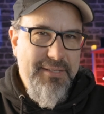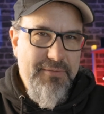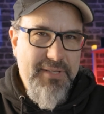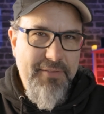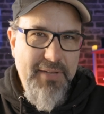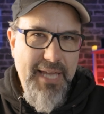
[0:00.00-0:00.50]
si
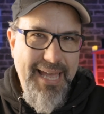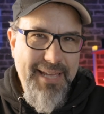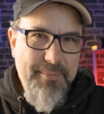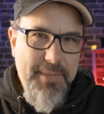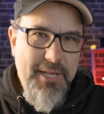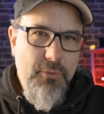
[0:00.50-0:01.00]
vous avez
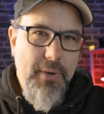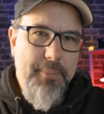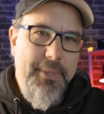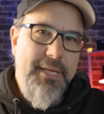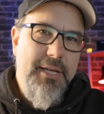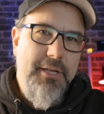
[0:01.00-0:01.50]
aimé ou
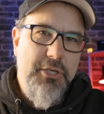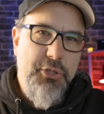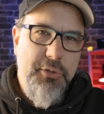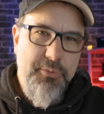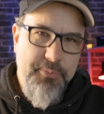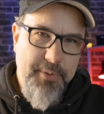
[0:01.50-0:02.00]
appris quelque
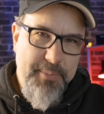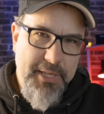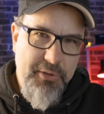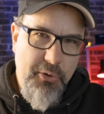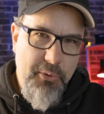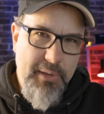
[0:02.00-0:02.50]
chose, vous pouvez
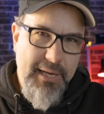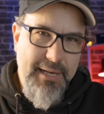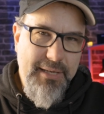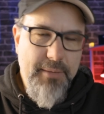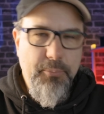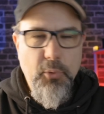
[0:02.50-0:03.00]
mettre un
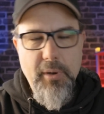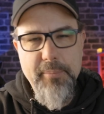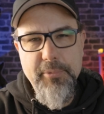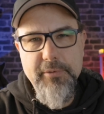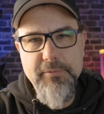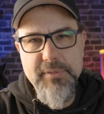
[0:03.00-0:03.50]
like et pourquoi
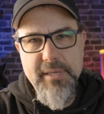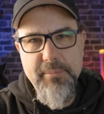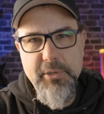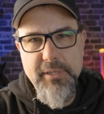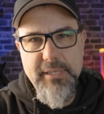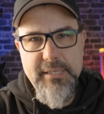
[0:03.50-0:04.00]
pas vous
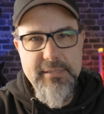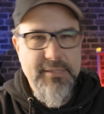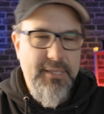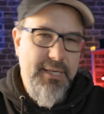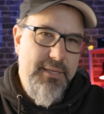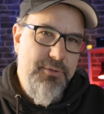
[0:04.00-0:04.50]
abonner,
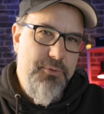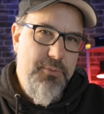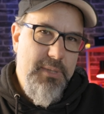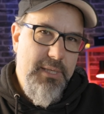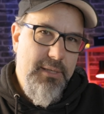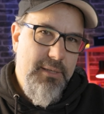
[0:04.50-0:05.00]
c'est
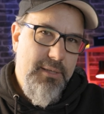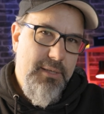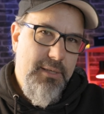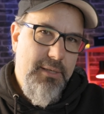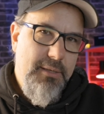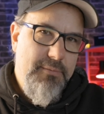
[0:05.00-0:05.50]
gratuit.
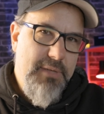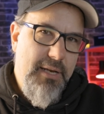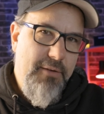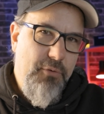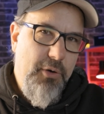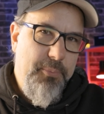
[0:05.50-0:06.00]
Vous allez
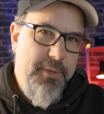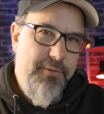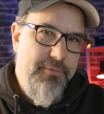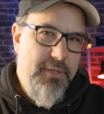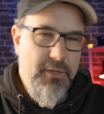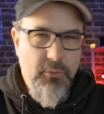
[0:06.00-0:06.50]
avoir plein de
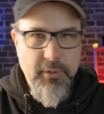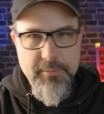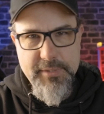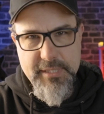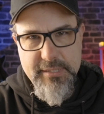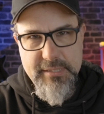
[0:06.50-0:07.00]
vidéos comme
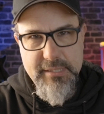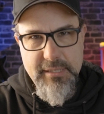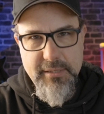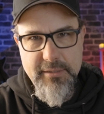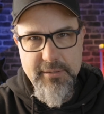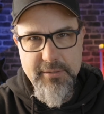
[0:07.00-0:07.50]
celle-ci
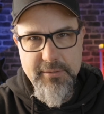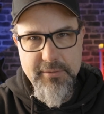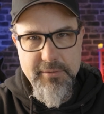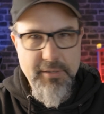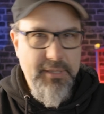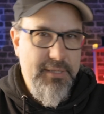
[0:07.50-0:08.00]
hein,
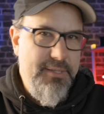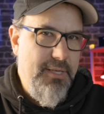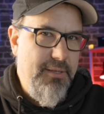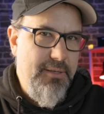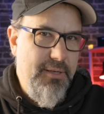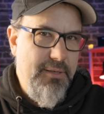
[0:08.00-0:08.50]
de temps
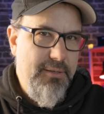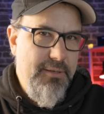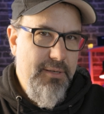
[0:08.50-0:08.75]
en temps.